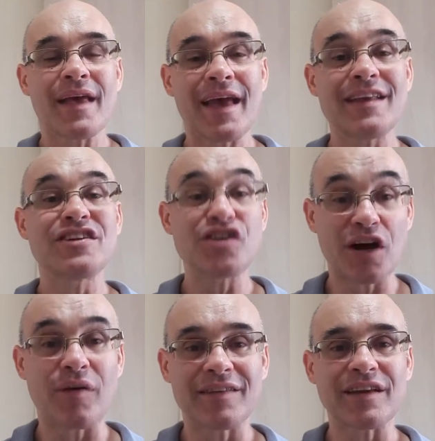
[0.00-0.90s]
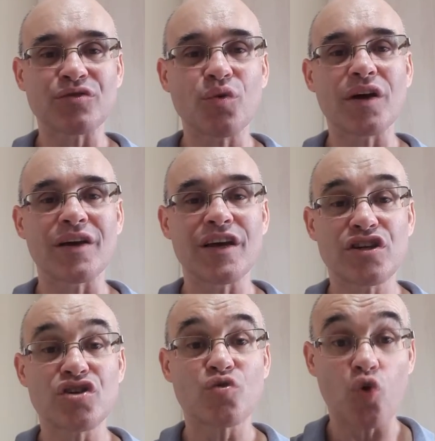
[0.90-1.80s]
Eles chegam a essa torre e
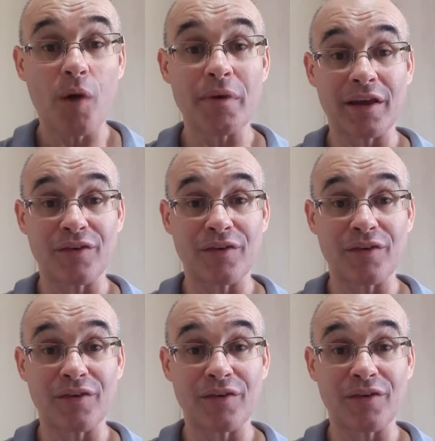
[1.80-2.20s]
descobrem